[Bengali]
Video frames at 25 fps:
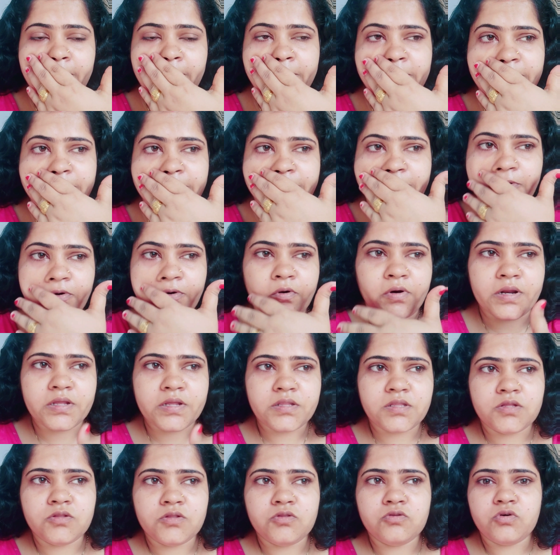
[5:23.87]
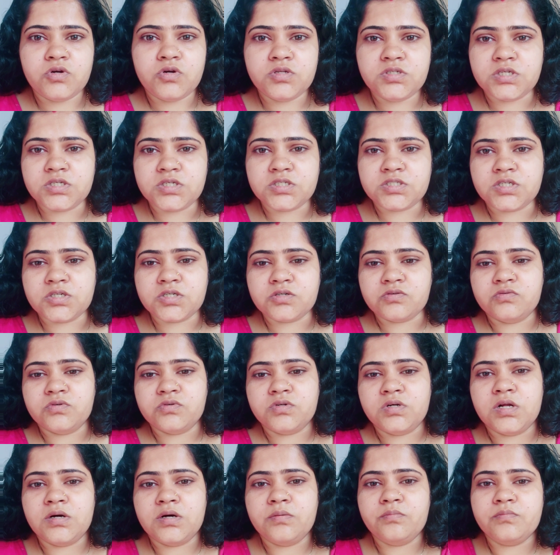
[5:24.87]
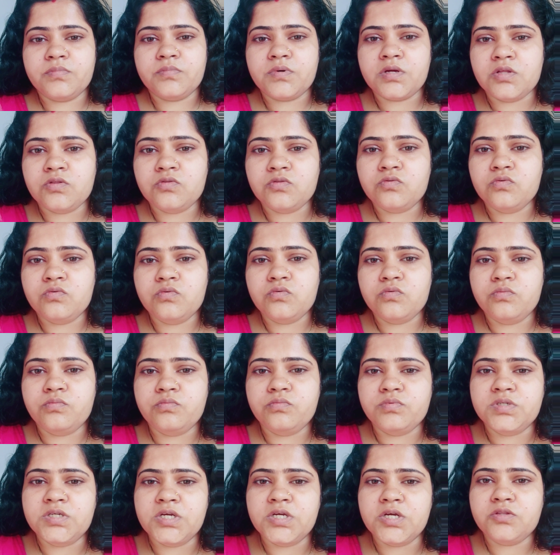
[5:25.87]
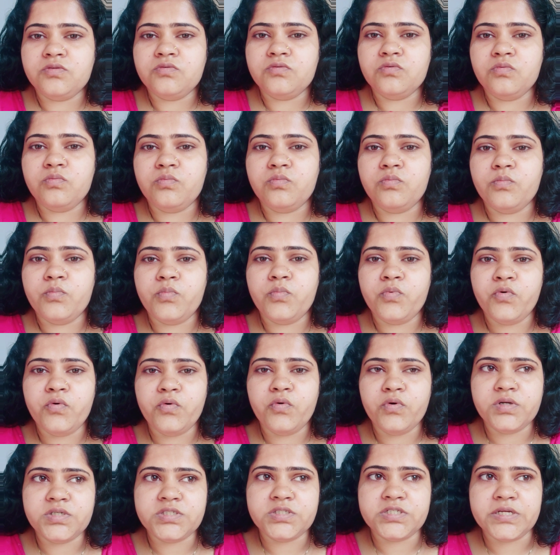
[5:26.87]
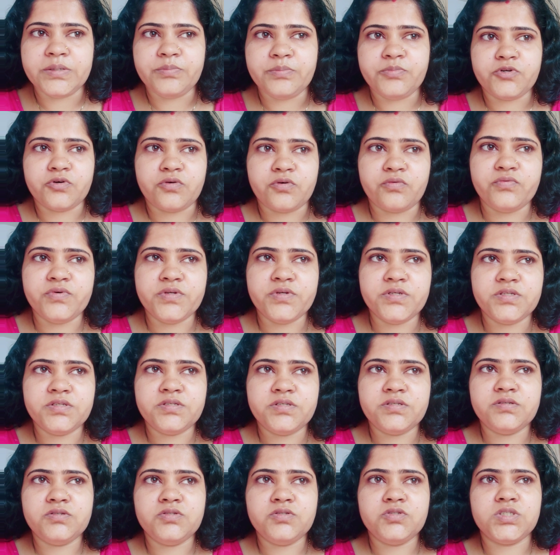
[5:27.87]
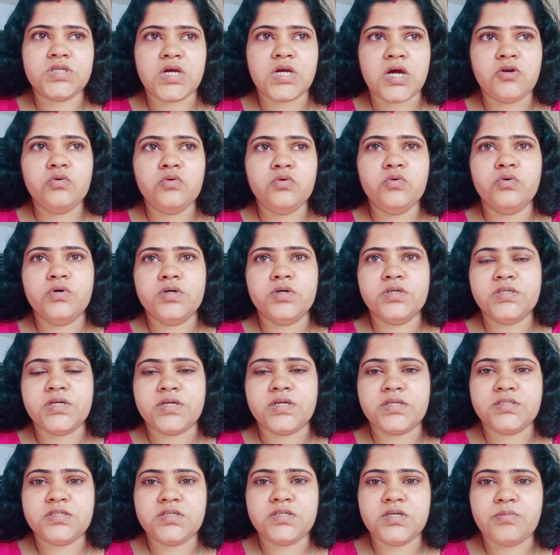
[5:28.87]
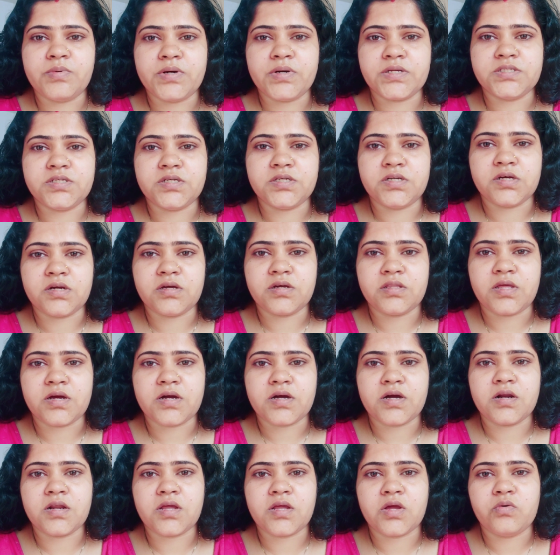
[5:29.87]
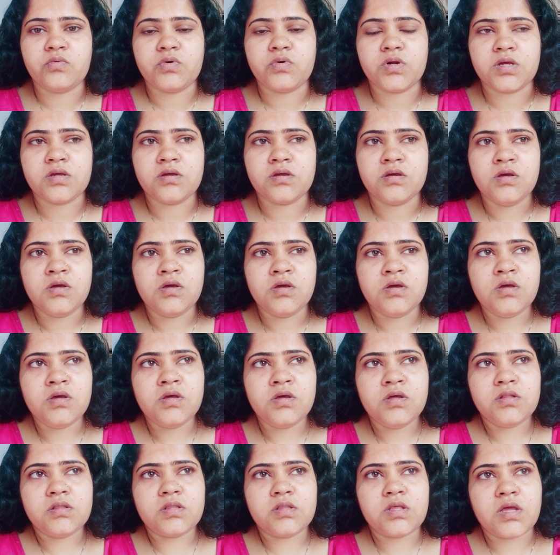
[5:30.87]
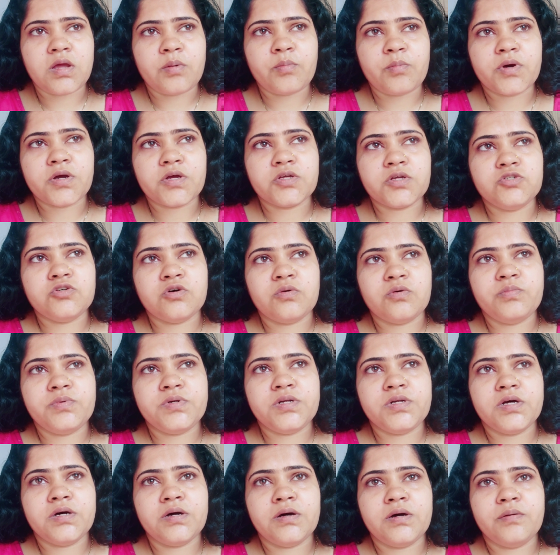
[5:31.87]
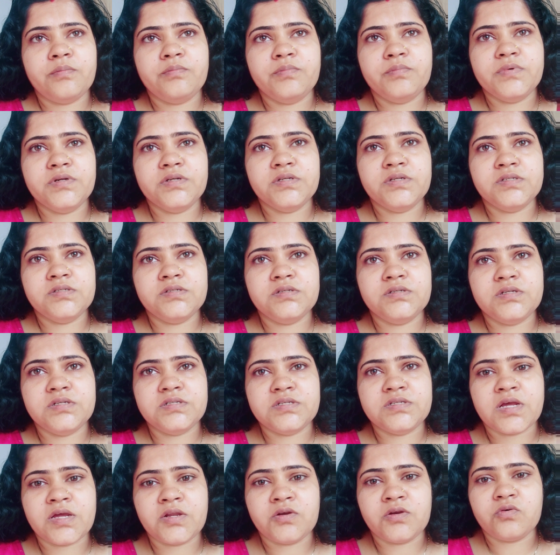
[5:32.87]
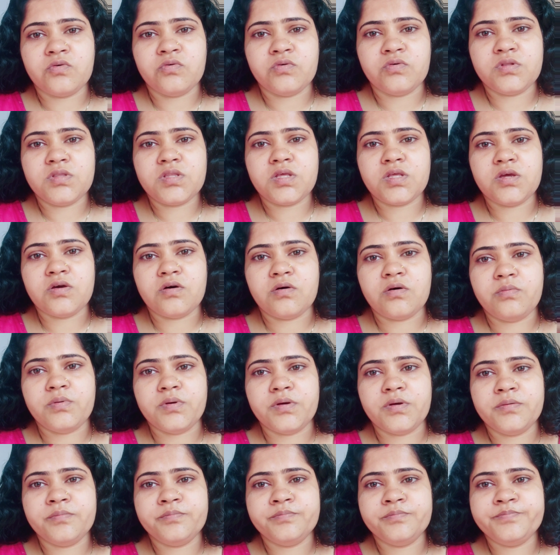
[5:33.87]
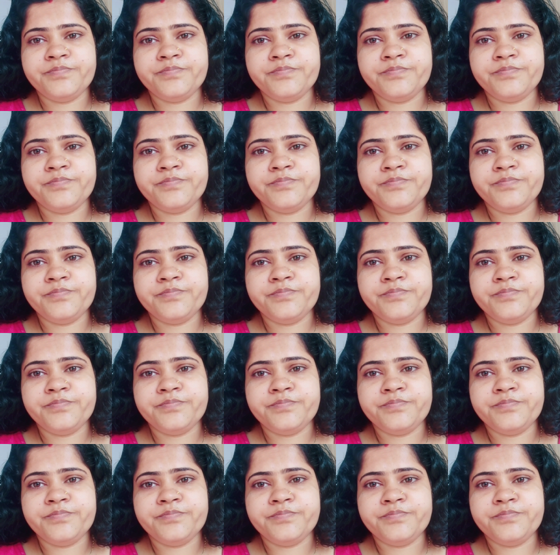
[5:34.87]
আমি অনেক দিন ধরে চেষ্টা করলাম কিন্তু যেহেতু ফুল শিফট অফিস চালু হয়ে যাচ্ছে বাচ্চাটাকে দেখার কেউ নেই তাই আমাকে জবটা রিজাইন করতেই হবে